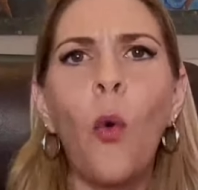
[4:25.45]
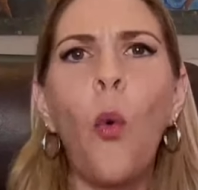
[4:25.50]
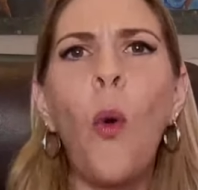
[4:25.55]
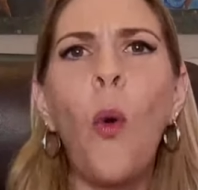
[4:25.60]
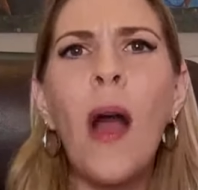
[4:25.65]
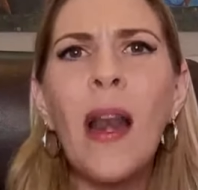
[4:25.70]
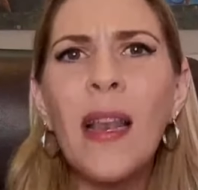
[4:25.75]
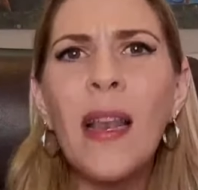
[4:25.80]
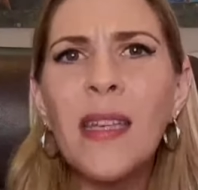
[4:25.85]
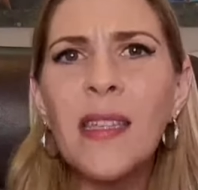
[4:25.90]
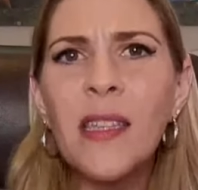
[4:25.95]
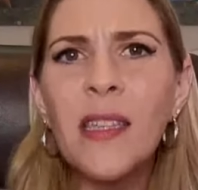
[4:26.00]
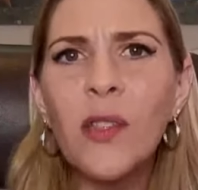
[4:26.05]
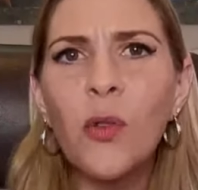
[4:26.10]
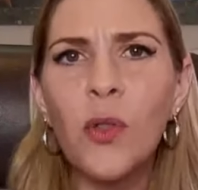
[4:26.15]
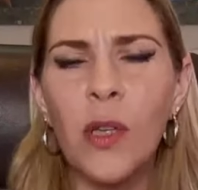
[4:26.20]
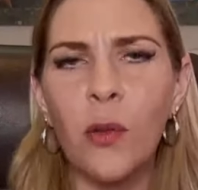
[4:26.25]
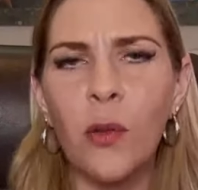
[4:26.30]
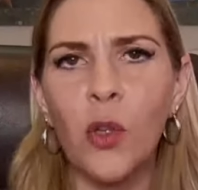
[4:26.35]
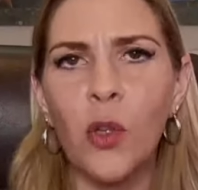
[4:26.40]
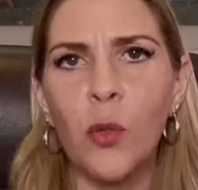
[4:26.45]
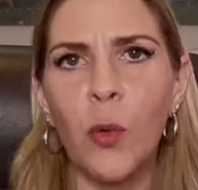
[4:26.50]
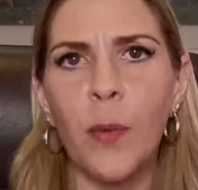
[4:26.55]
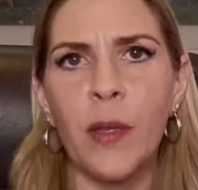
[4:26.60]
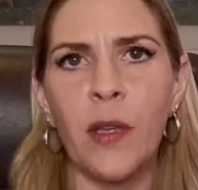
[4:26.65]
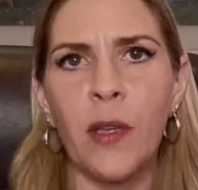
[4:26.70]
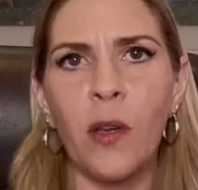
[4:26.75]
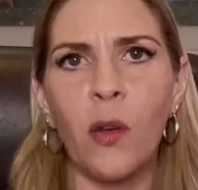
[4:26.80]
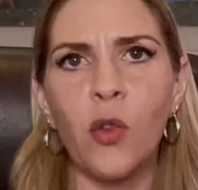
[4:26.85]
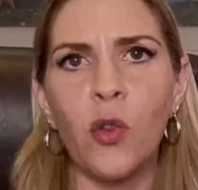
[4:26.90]
¿Cuáles de estos datos
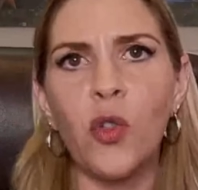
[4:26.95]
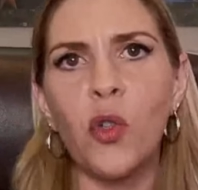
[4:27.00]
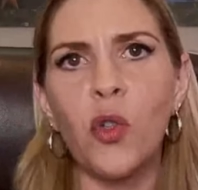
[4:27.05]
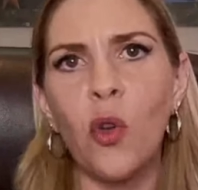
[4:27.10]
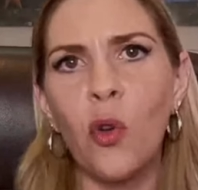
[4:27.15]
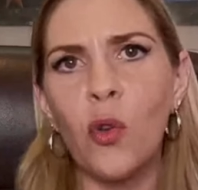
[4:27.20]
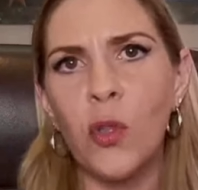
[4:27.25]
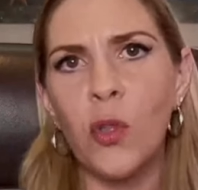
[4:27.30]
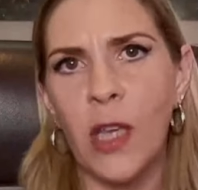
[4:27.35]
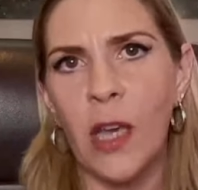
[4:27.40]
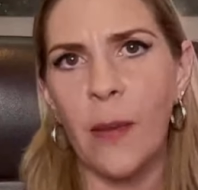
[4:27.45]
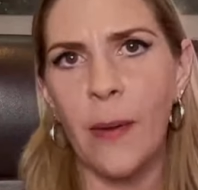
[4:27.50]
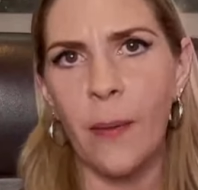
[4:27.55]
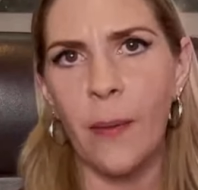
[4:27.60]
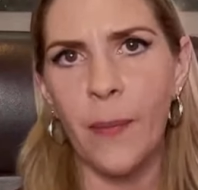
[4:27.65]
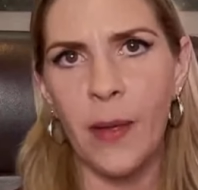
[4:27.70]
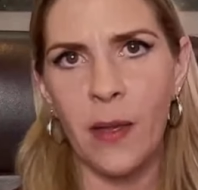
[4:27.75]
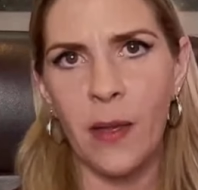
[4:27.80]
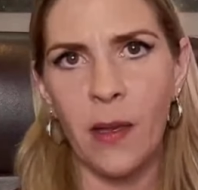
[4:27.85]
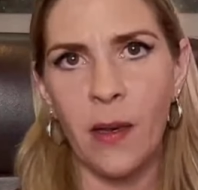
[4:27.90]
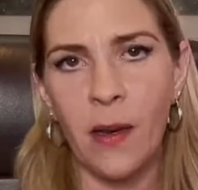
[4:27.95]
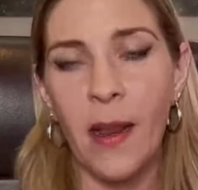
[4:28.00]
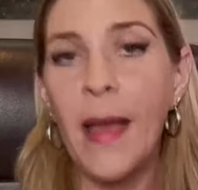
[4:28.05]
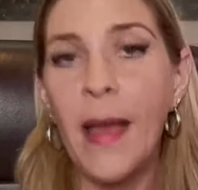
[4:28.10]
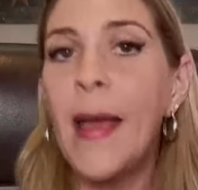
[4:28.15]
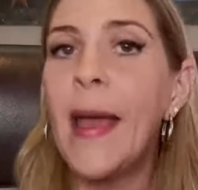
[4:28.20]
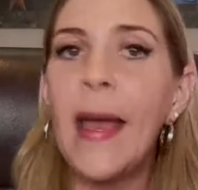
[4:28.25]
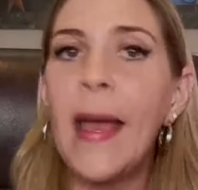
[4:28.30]
biométricos son los que va a pedir?